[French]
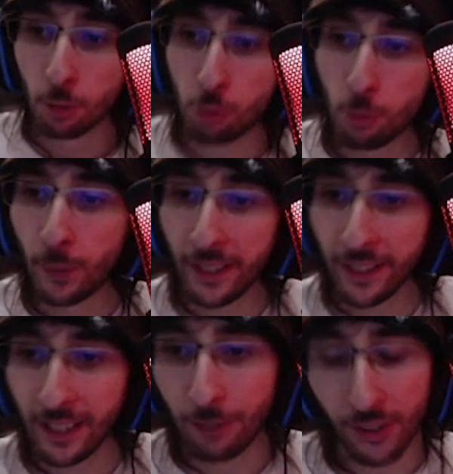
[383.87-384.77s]
Tu
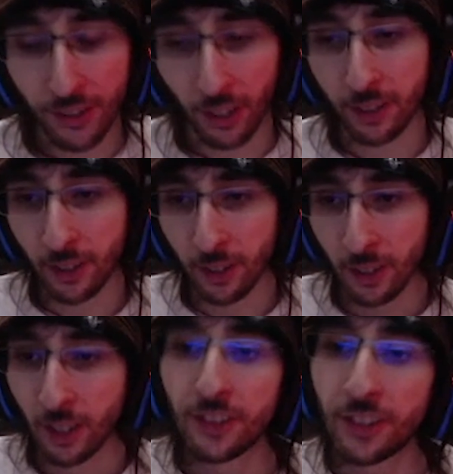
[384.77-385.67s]
payes et à la fin t'as rien,
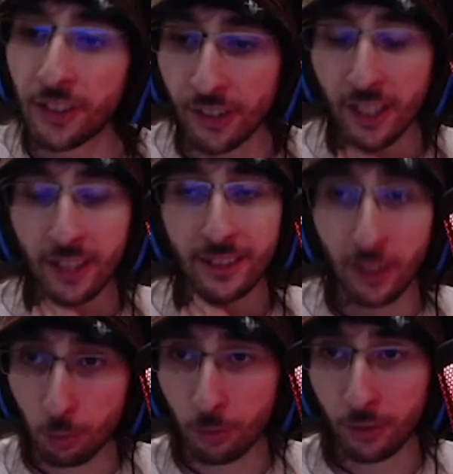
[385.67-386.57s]
si ce n'est
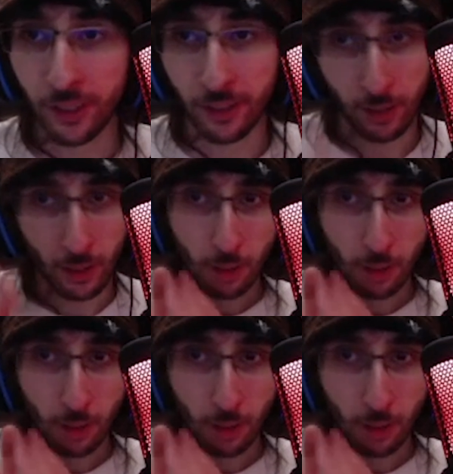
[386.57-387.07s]
des souvenirs.